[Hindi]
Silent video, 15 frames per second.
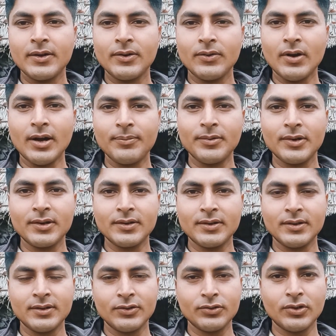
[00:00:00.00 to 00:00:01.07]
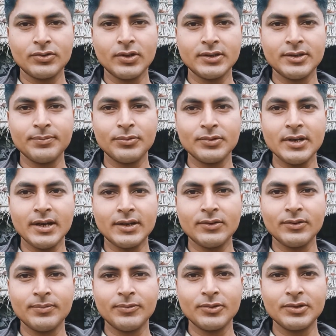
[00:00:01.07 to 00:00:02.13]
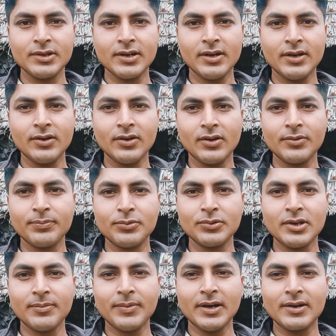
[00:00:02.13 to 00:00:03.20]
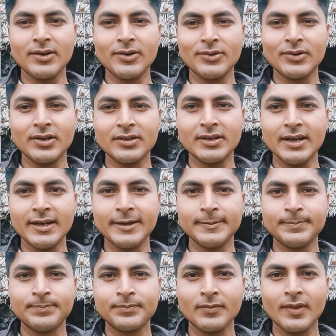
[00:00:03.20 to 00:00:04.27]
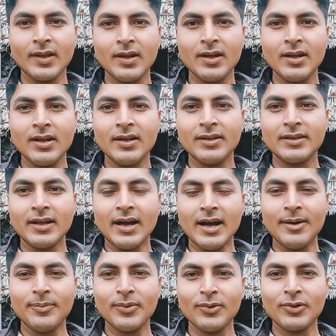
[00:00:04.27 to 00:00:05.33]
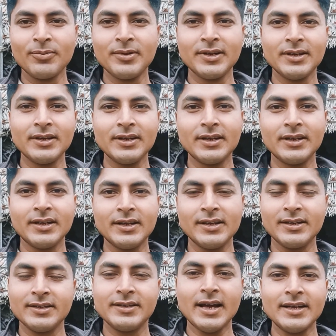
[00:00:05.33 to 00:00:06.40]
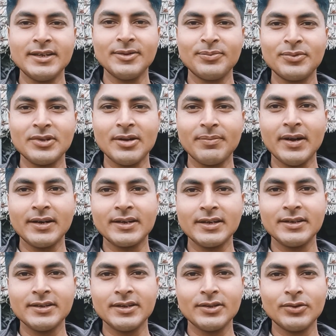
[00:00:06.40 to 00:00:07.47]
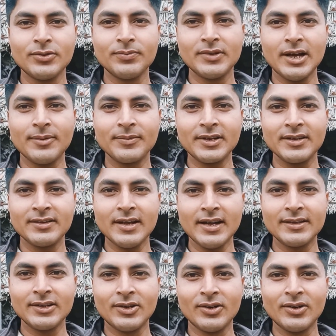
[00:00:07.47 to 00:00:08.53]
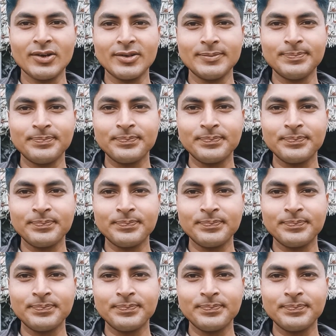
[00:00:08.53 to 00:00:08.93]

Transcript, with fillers: वहाँ पर सरस्वती पूजा को मूर्ति रख कर और पूजा पाठ लोग करता है तो आप लोग भी जाइए पूजा पाठ कीजिए धूमधाम के साथ और